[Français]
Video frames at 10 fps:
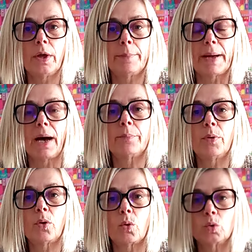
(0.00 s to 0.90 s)
par
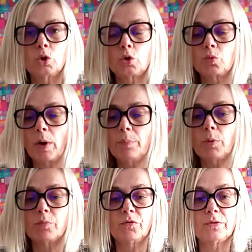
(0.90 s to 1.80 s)
rapport au choix
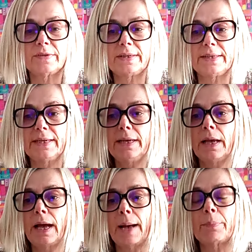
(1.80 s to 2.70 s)
pour vous aider
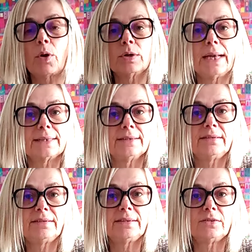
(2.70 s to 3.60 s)
à prendre la
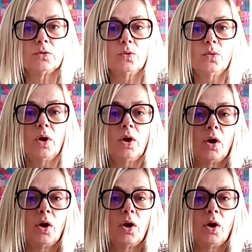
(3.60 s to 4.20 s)
décision.